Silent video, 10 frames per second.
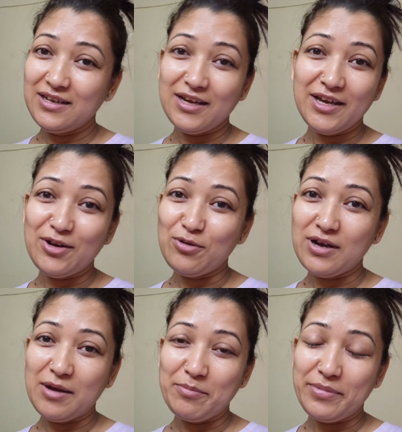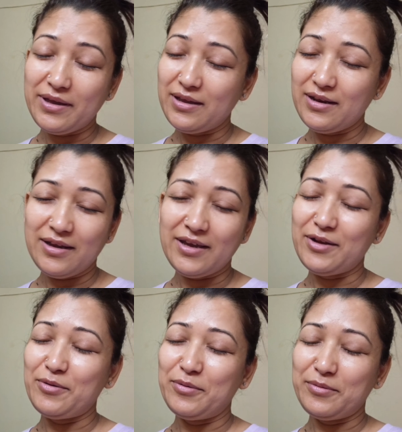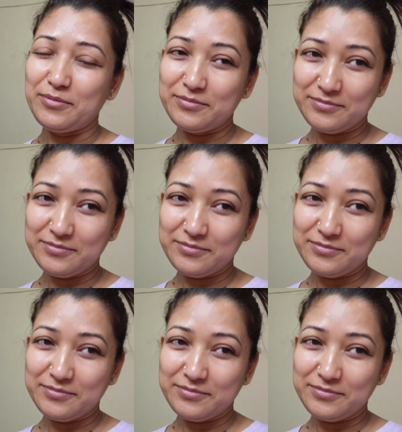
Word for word: लगे रहो काम पे लगे रहो